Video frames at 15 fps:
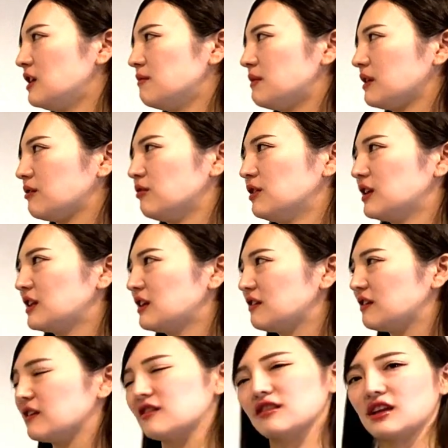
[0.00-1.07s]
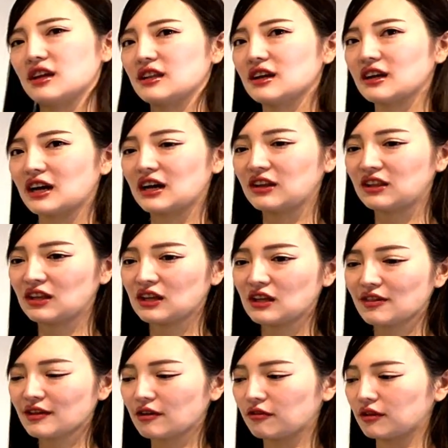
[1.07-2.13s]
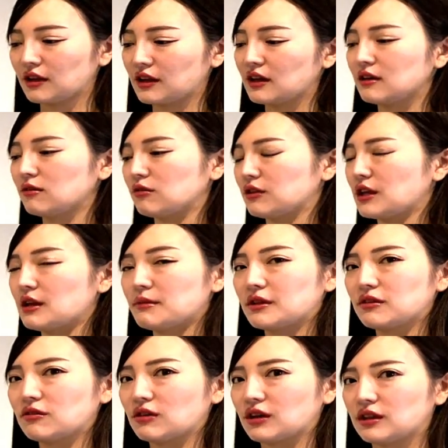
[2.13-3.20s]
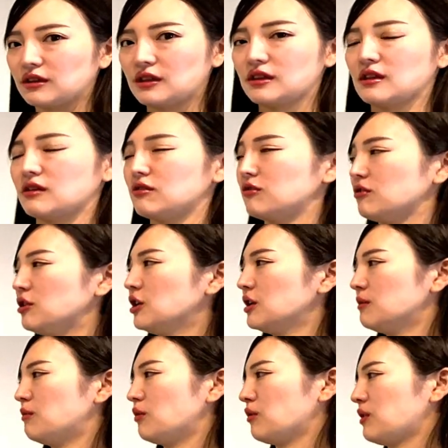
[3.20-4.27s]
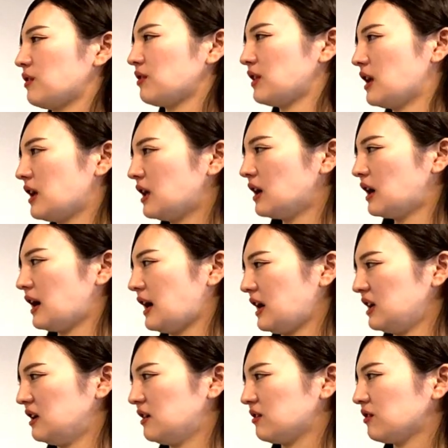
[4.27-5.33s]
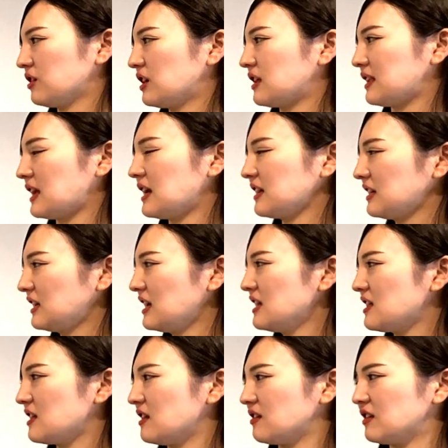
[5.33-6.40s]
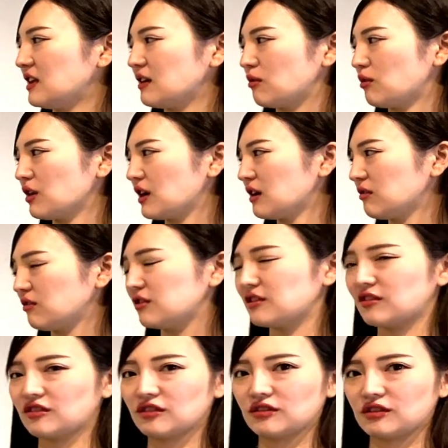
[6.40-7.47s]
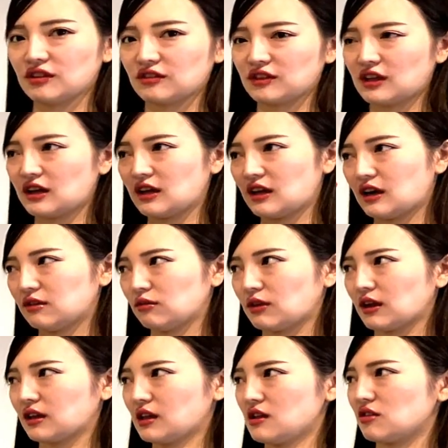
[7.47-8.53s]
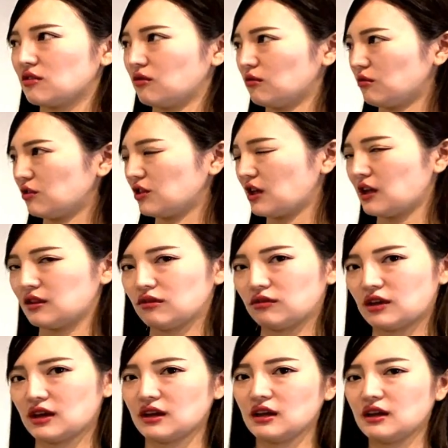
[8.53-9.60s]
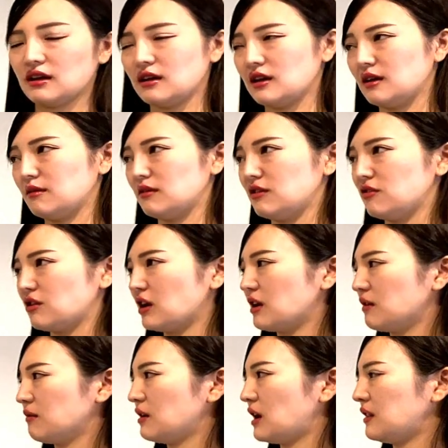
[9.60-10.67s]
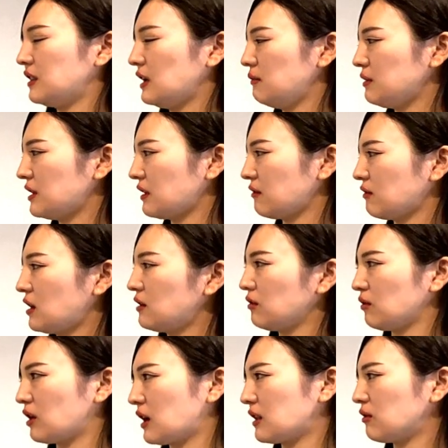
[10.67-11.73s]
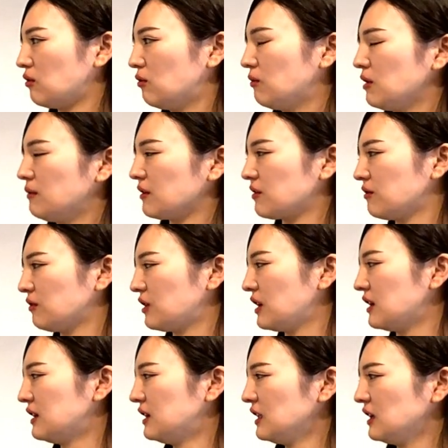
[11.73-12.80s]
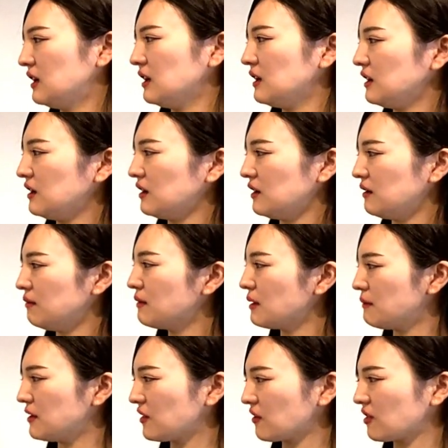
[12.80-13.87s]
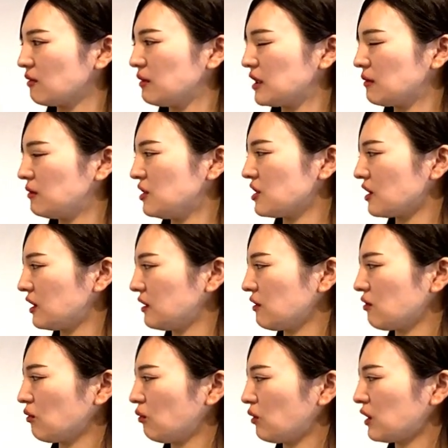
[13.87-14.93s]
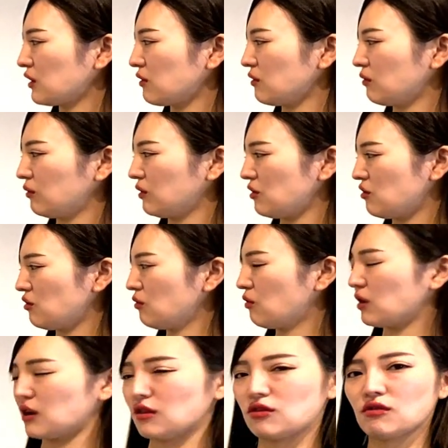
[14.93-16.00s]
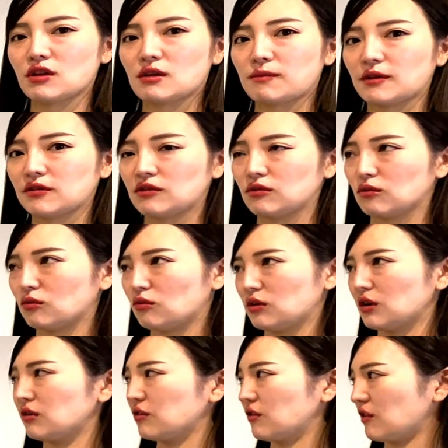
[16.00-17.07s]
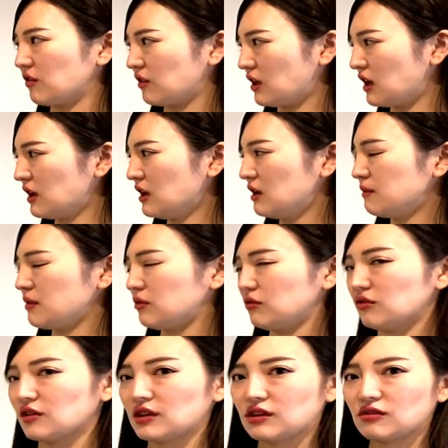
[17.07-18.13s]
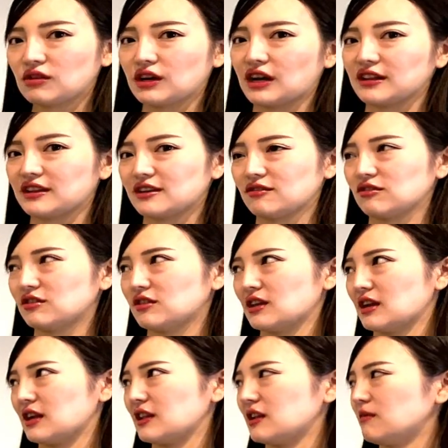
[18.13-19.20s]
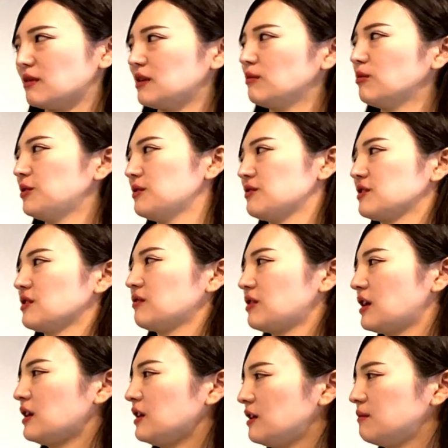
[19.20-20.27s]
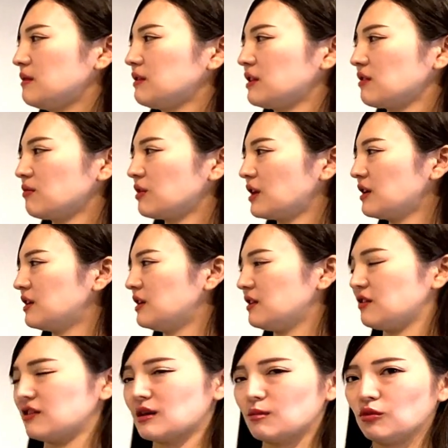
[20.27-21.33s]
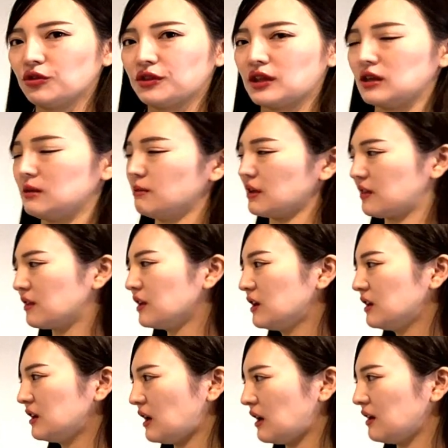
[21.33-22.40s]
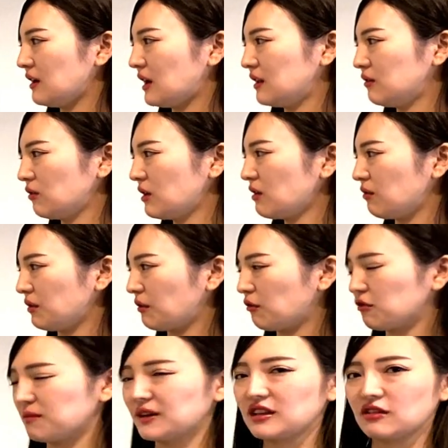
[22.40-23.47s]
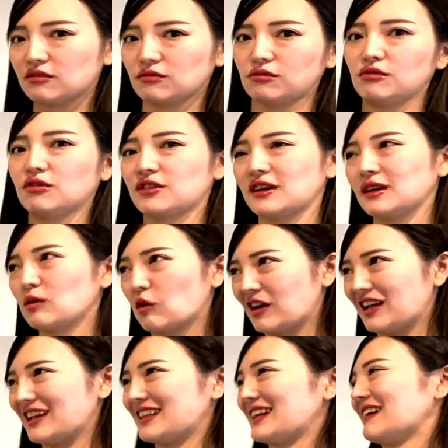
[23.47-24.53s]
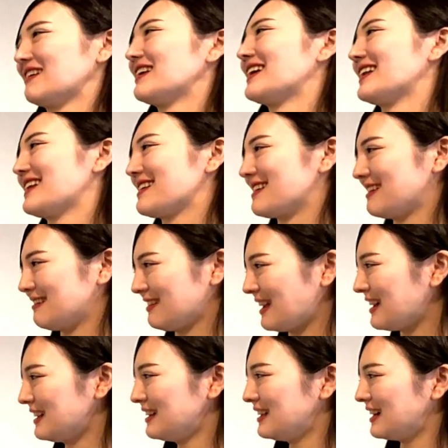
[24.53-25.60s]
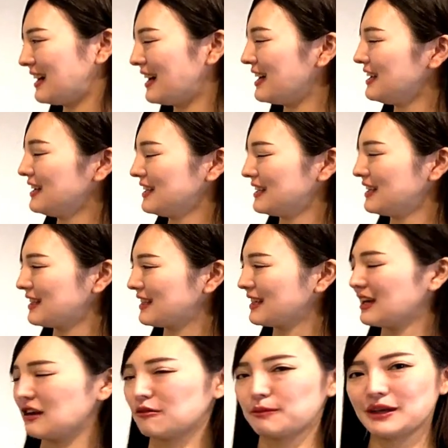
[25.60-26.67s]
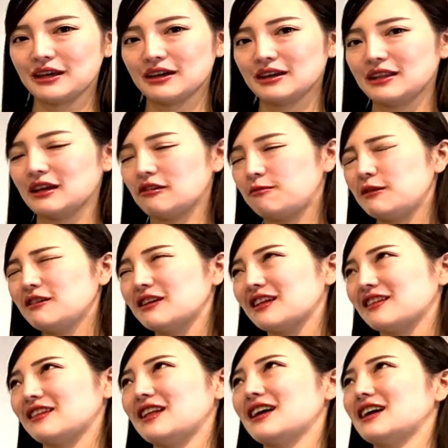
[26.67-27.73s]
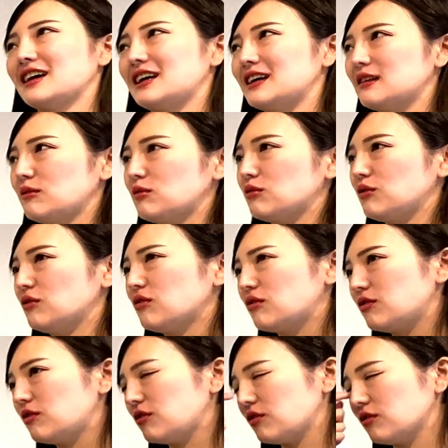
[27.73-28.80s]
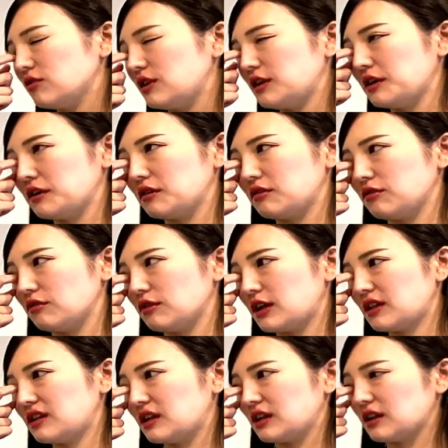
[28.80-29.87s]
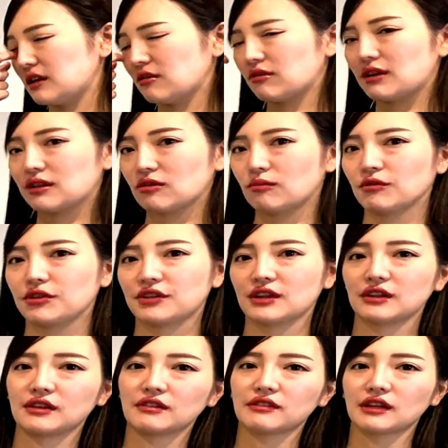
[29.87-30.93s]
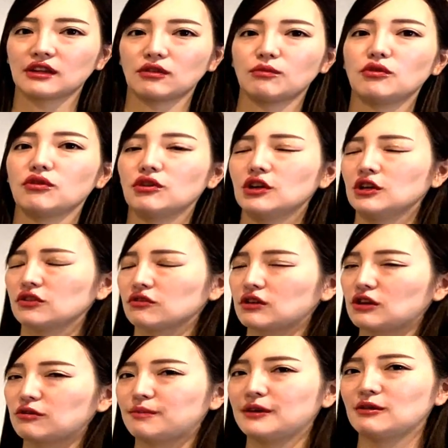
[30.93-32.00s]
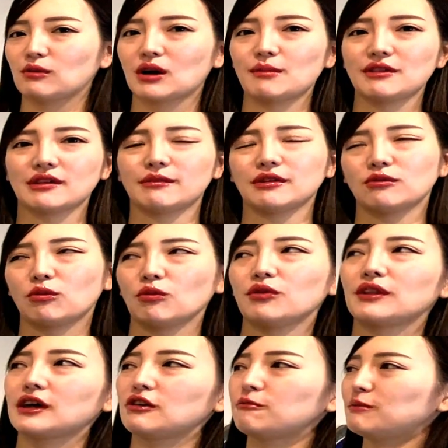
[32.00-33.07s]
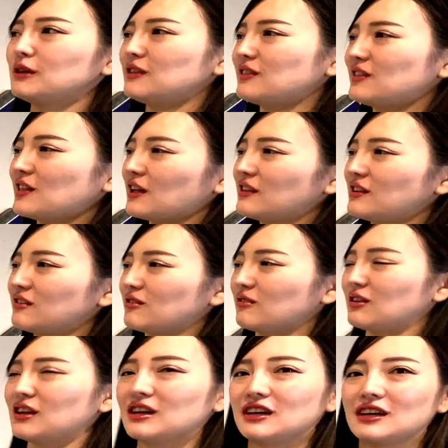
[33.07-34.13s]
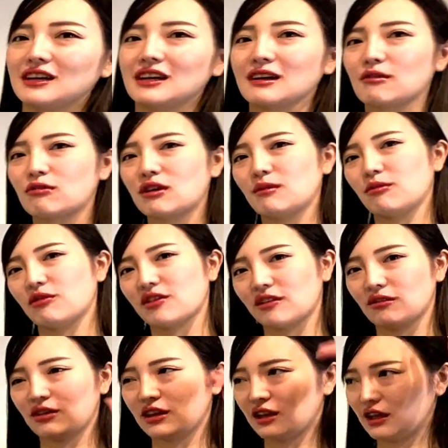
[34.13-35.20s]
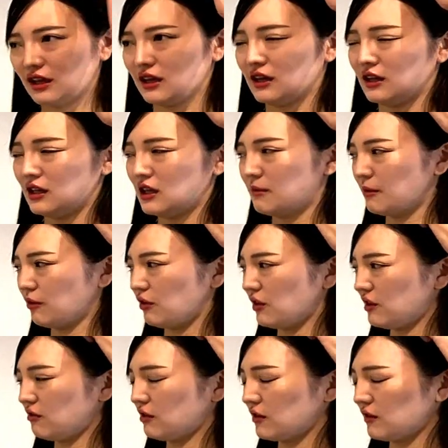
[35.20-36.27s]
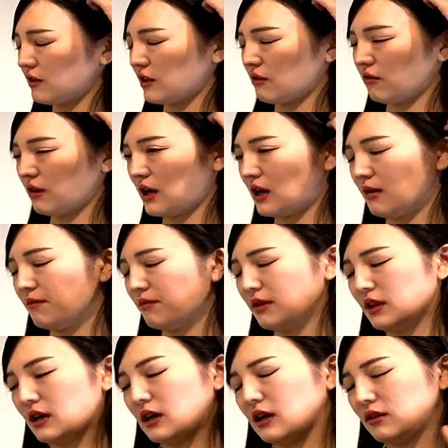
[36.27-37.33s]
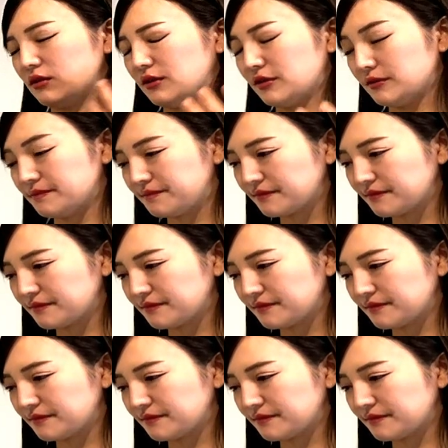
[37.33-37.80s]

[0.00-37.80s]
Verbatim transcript: まあ、この辺りはですねなんか アイティー 系資格でねよく定番というか出てくるものですね。はい、それから宅建士ですね。これからの季節ですね、あの宅建士の試験のね、えー、受験案内みたいなのがあるかと思いますので、えーまあ、目指してみてもいいんじゃないでしょうかということで じゅうごからじゅうななパーセント の合格率ですね。まあ、不動産業界で働く人だったら当たり前に持っている資格で、まあ、私もね実は持っています。はい、あの結構ねコスパいいですよ、不動産業界で働くならですけどね。はい、で次 エフピー で エフピー はですねあのよくよく出てくるのなんでなんだろうなと思ってたんですけれども、その エフピー の神様の本田 エフピー チャンネルとねコラボした時にやっぱ教えてくださったのがあの